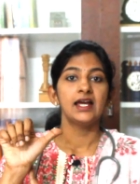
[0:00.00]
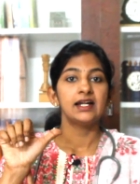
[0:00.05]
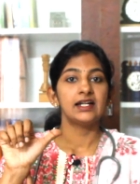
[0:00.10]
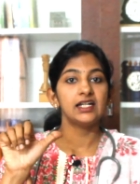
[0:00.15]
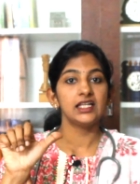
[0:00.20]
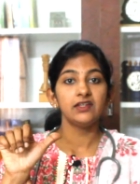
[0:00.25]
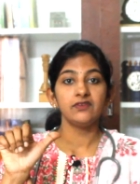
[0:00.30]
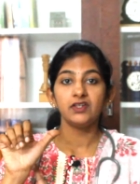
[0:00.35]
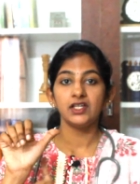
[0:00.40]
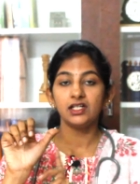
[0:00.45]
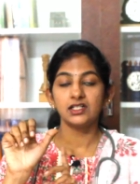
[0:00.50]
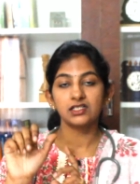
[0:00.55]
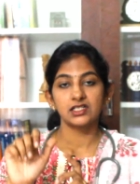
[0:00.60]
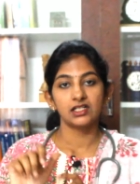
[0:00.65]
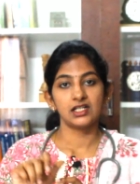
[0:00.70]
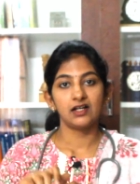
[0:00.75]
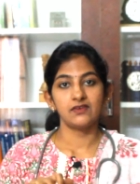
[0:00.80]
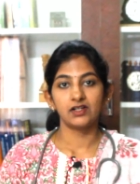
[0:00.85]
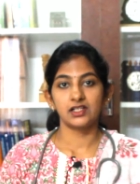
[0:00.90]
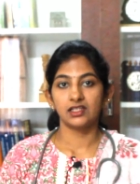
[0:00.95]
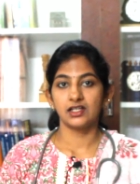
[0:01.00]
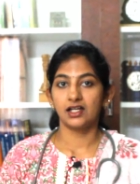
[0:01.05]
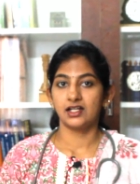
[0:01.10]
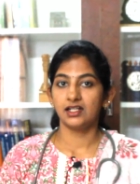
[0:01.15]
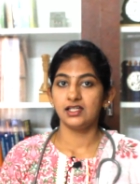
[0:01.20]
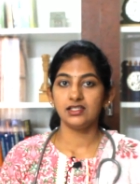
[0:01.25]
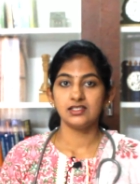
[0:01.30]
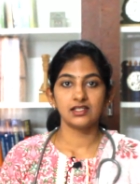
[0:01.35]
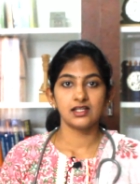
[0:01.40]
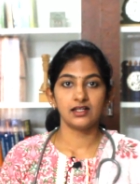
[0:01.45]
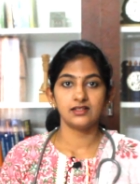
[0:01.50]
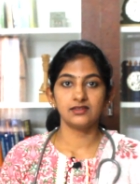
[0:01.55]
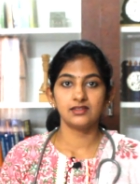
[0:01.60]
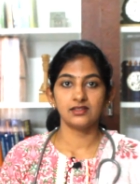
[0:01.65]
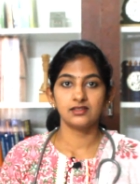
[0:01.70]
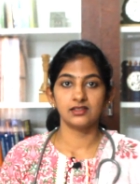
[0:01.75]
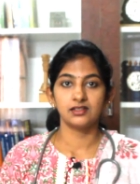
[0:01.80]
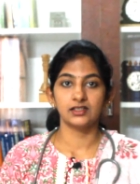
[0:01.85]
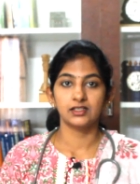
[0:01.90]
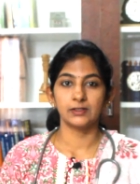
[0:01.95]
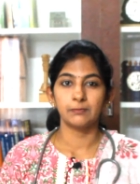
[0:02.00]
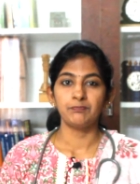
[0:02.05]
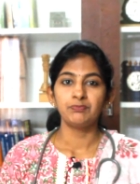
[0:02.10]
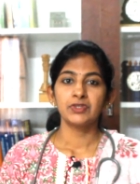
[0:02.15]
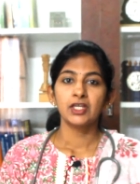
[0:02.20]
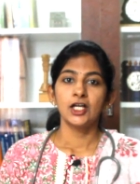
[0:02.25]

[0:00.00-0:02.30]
டீவியேஷன் ஆகிறதுக்கான சான்சஸ் இருக்குது